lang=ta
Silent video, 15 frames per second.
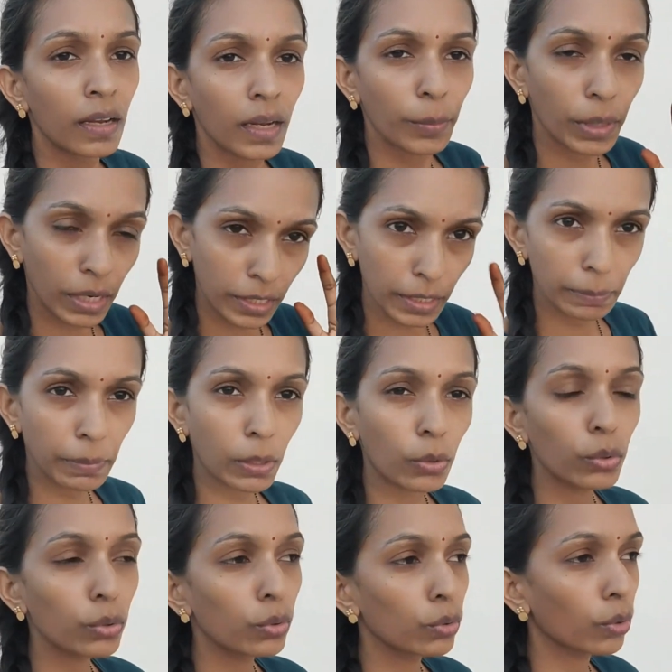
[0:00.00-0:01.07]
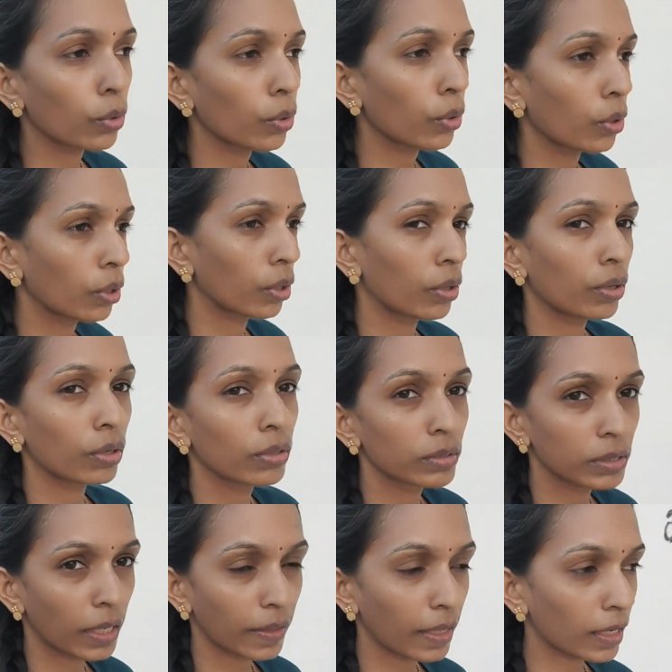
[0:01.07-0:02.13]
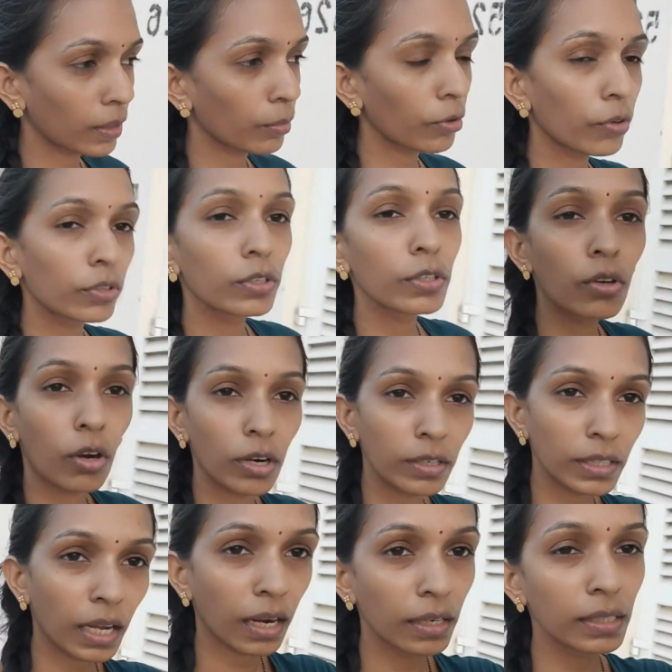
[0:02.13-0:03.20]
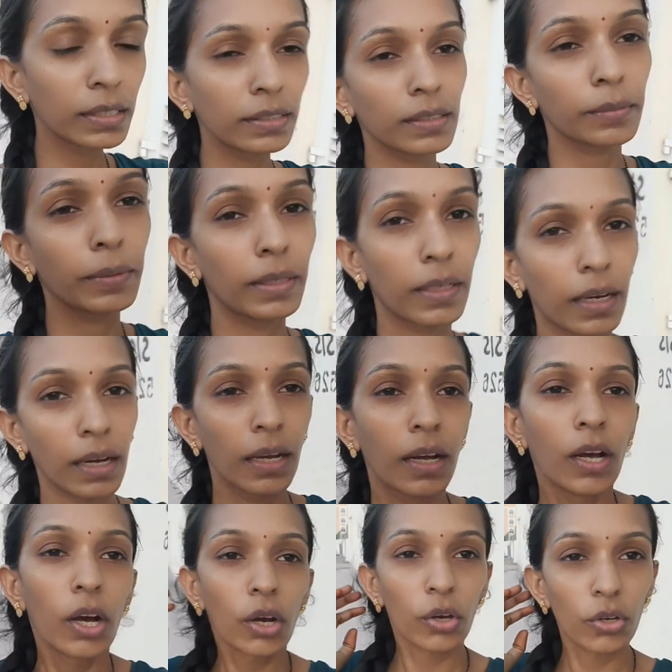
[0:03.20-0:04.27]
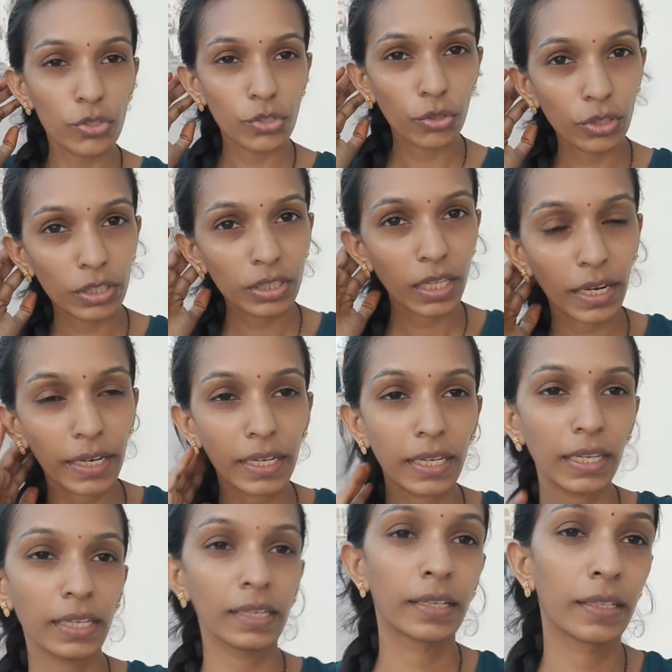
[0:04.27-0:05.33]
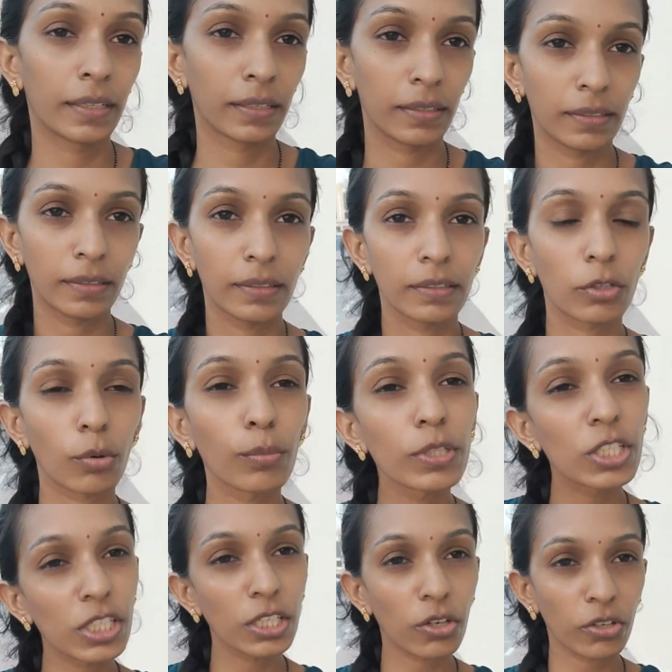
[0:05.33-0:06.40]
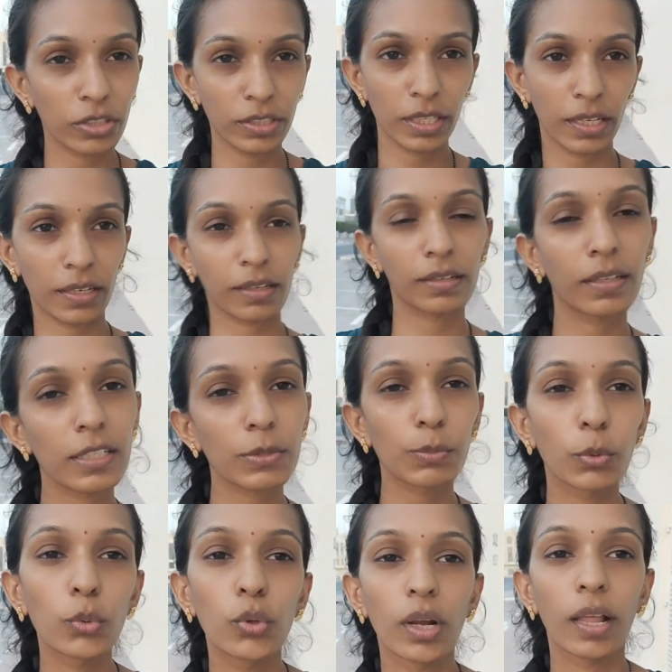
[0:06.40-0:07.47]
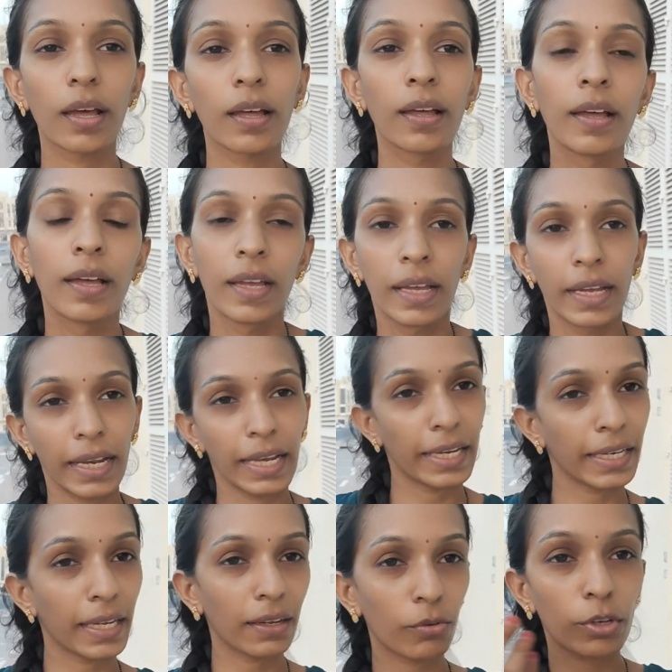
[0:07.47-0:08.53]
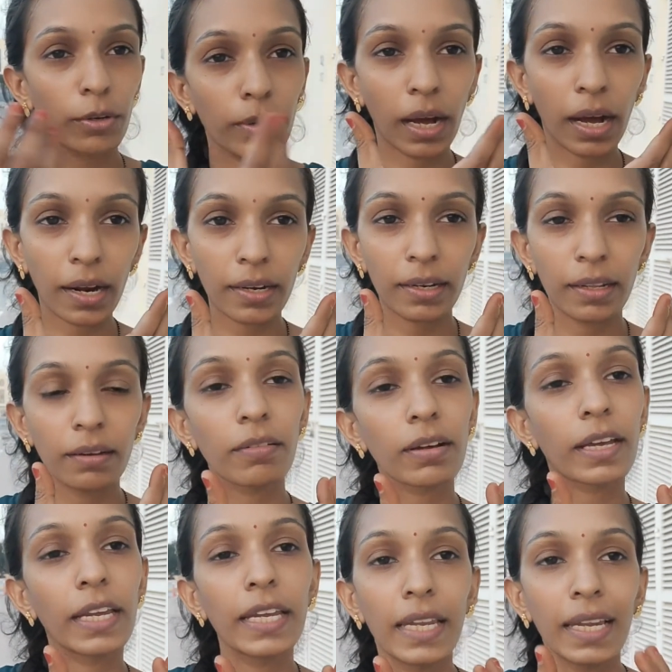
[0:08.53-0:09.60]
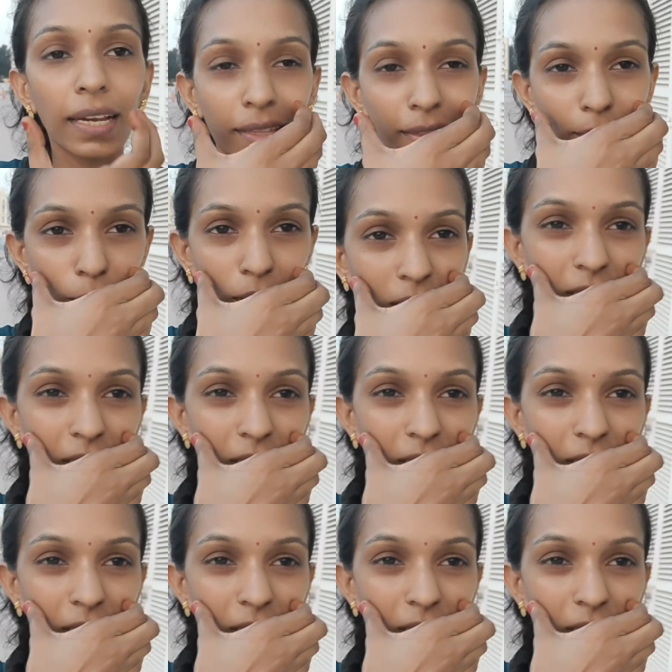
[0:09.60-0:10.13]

நம்ம கண்டிப்பாக கொடுக்கணும் சாதாரணமாக வந்து குழந்த அழுகுது அப்படின்னா கொஞ்சோண்டு தண்ணி ரொம்ப சின்ன குழந்தையா இருக்குன்னா ஸ்பூனில் இல்லைன்னா ஒரு அகண்ட கிண்ணியில் இந்த மாதிரி